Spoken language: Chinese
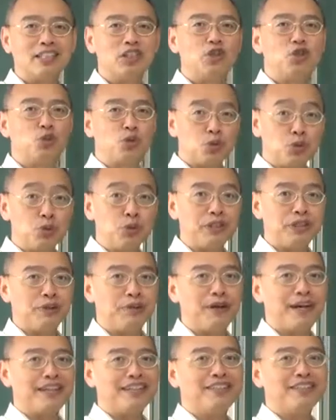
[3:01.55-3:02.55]
是猪以
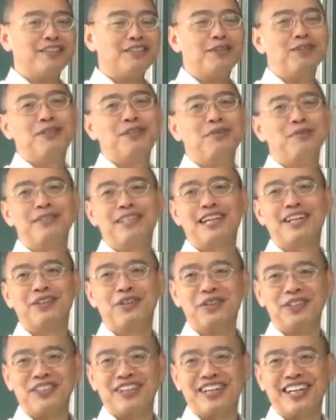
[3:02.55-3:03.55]
外，我我们在
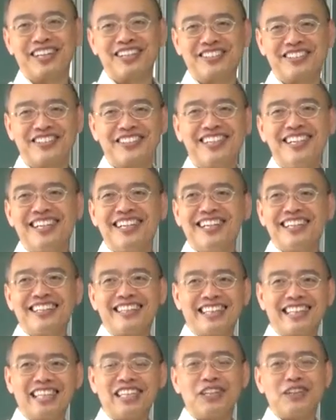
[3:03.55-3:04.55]
国中高中。
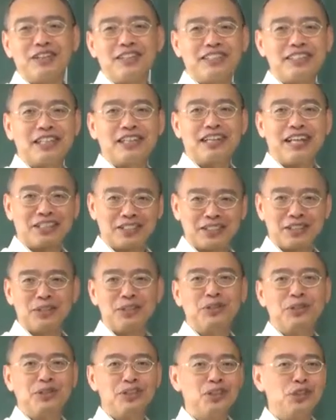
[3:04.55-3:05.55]
滴都教老师都
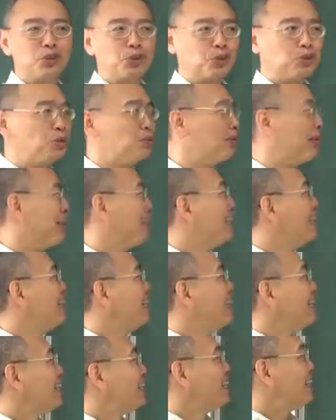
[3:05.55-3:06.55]
说是猪嘛，
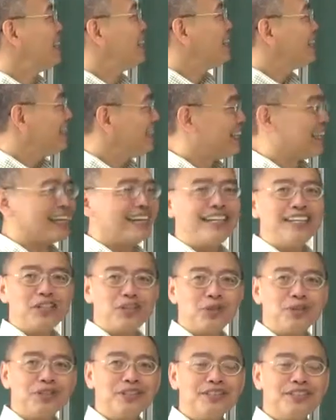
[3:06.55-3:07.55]
啊，它也可以
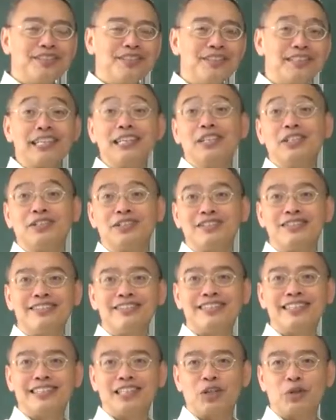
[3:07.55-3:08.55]
说是这个
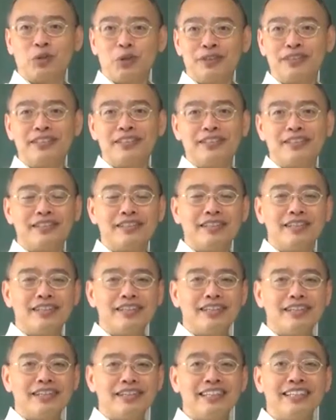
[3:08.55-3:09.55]
这个国字，
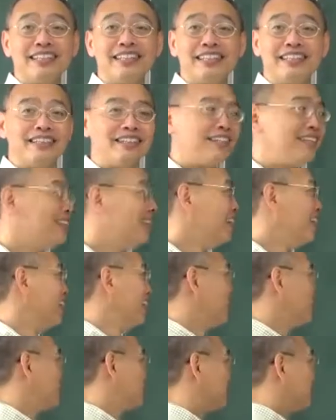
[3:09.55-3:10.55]
一滴滴，
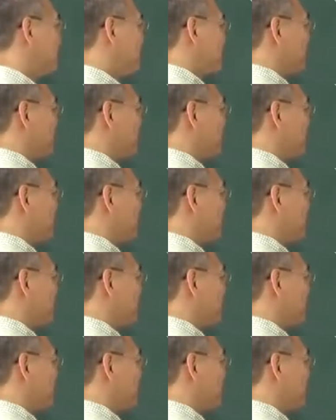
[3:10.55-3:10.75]
所